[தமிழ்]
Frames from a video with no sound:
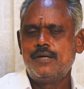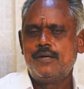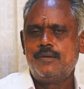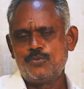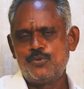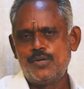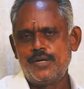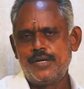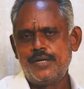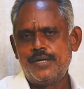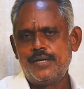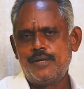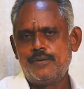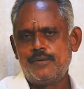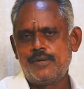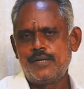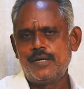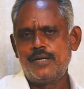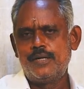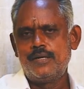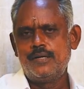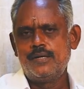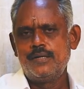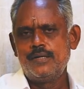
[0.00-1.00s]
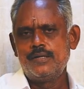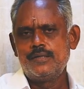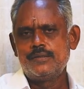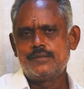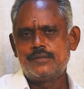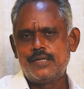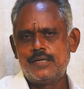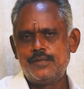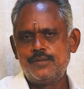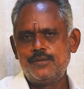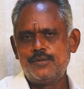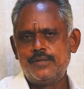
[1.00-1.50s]
முருகையன் அவர்கள்
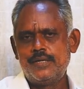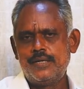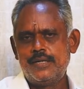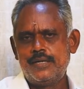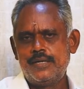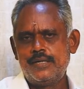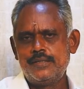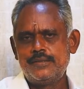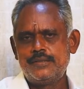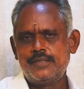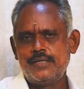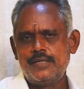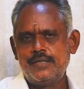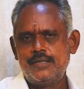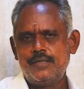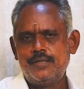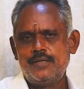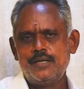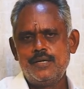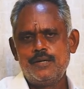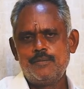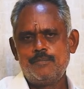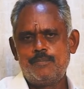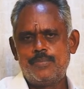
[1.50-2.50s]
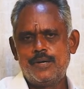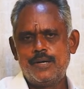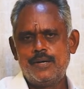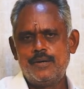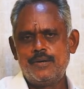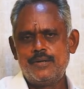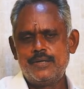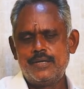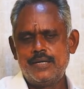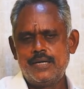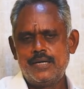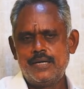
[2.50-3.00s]
தன்னுடைய இடத்தை ப
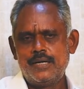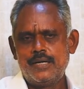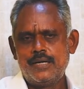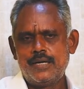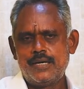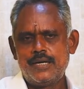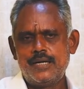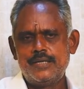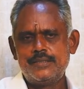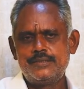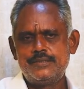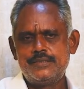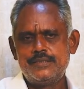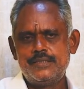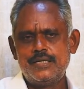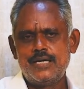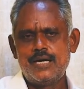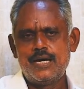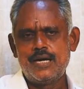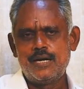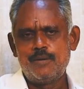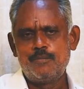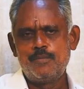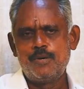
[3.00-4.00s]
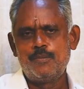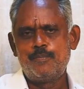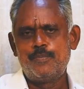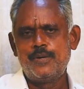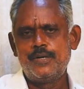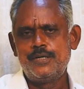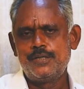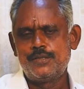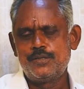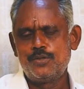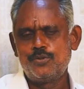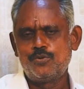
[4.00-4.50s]
நகராட்சி ஆரம்ப
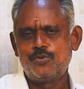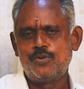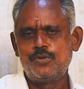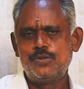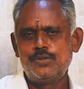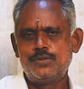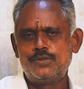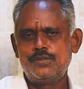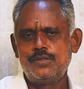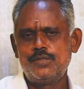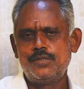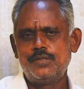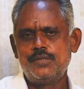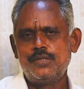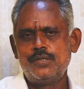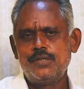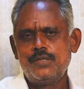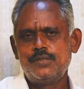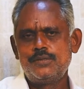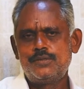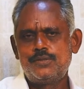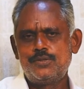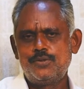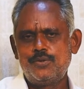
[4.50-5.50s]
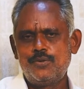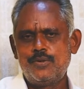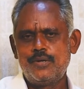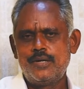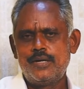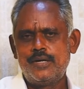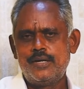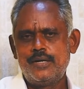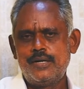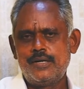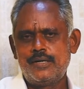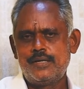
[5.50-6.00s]
பள்ளிக்கு கொடுத்து
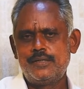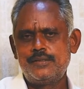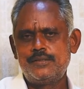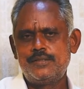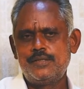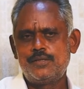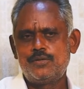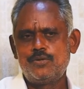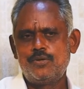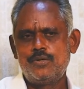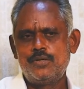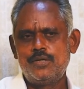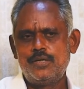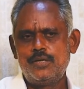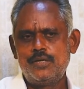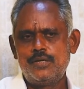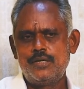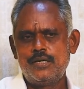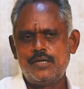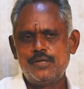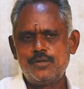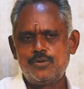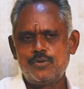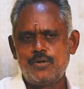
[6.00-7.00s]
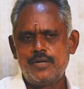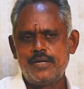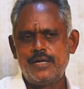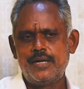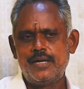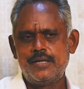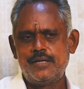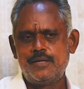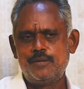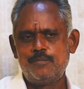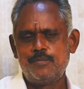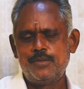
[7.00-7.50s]
திருநாள் நகரத்திற்கு ஒரு
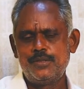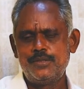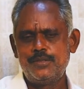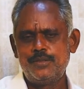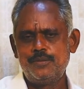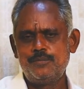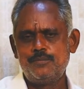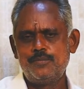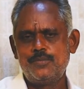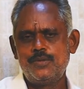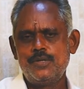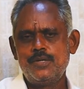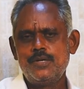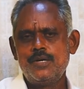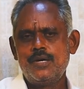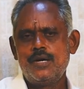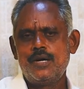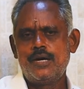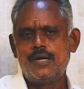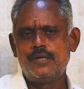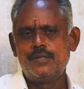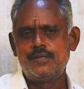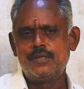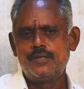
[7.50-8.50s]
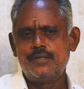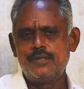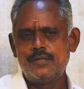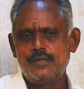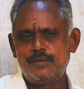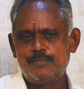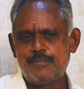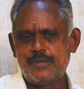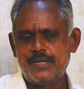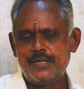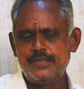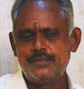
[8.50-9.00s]
நன்கொடையாளர் என்பதையும் அவர்
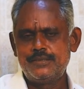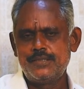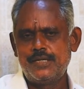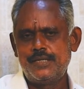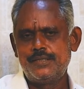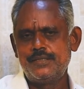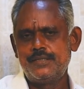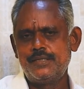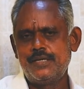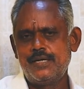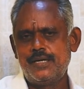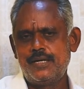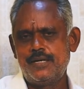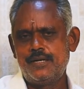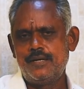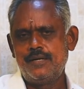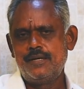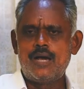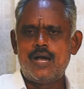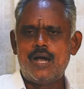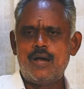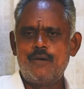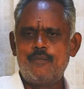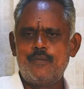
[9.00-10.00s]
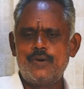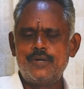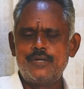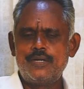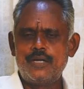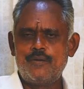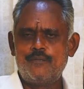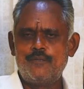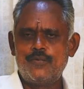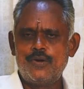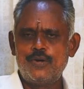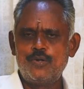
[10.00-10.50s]
பறைசாட்டினார் அவர்
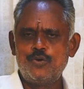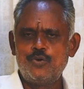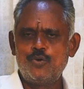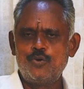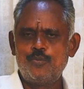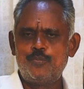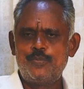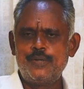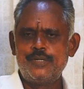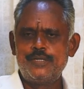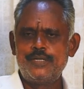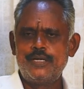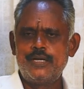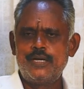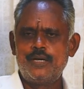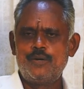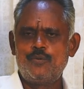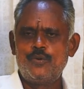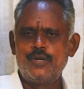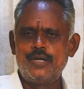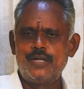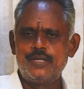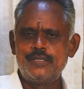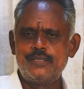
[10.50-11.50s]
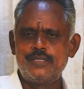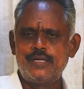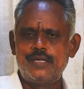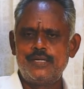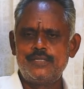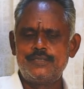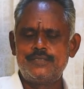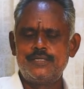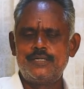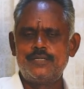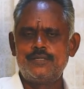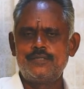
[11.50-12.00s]
எவ்வளவு பெரிய உயர்ந்த
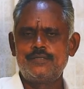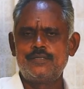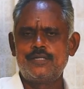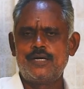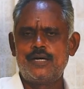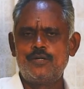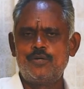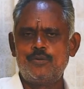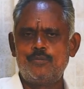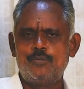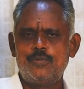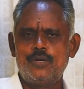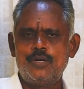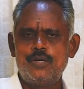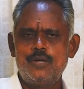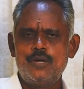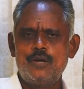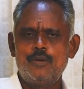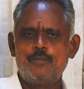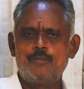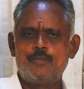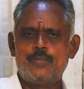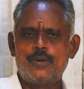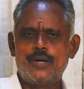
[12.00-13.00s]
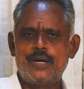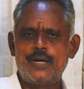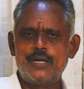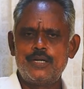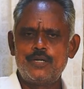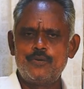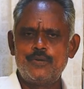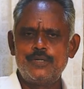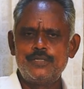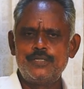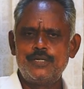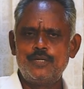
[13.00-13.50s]
இடத்தில் இருந்தாலும்
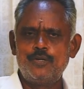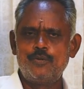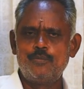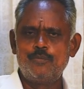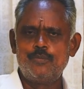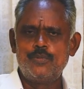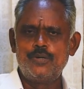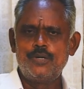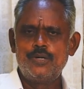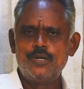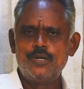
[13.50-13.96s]
பழகுவதிலும்